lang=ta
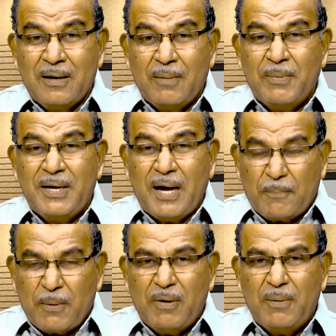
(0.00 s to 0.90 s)
நம்மை
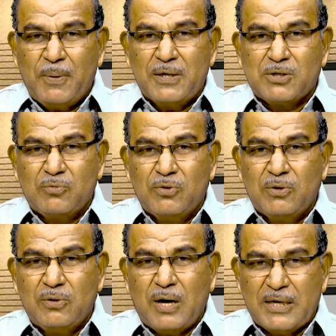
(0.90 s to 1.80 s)
அற்பமாய்
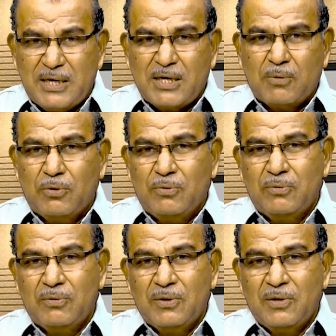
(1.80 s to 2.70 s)
பேசவும் அதட்டவும்
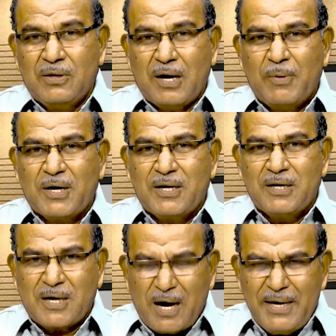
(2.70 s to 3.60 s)
நமக்கு
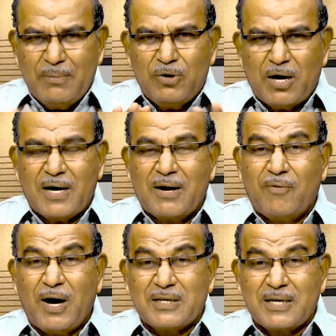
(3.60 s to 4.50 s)
காயம் உண்டாகிற
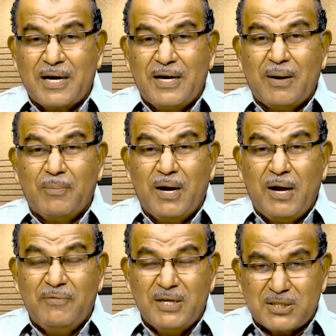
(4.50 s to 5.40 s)
வார்த்தைகளை நம்ம மேலே
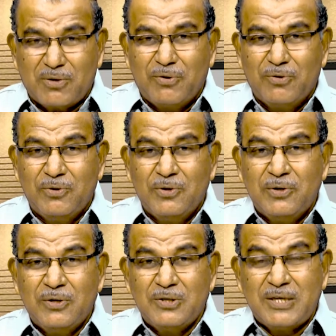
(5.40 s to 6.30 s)
வீசவும்
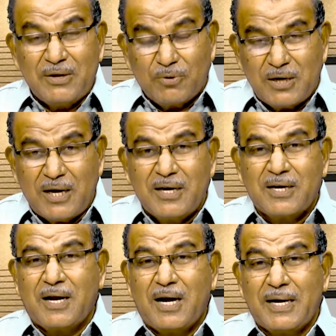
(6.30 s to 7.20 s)
செய்து கொண்டு தான்
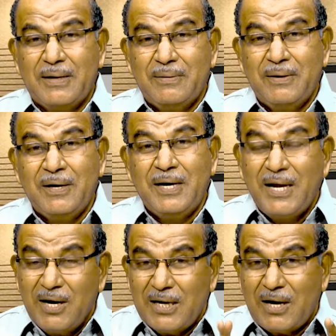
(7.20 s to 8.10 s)
இருக்கிறாங்க
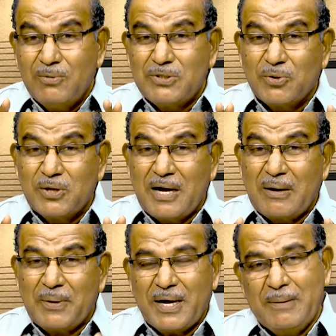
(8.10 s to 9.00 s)
நீங்களும் அதை அனுபவிச்சு கொண்டு தான்
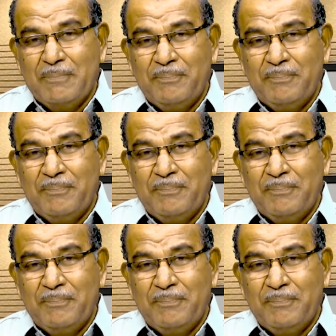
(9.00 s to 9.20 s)
இருப்பீங்க